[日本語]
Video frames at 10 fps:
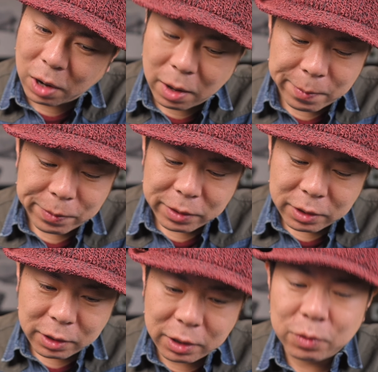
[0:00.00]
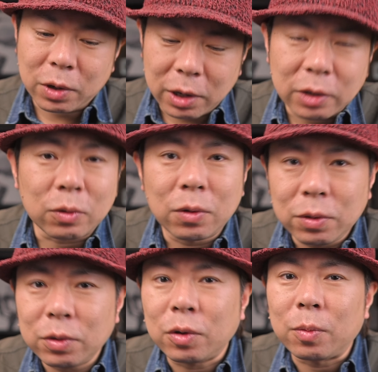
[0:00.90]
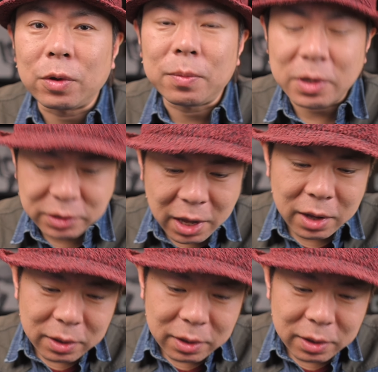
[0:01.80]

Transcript: がいいのかなというふうに思いました。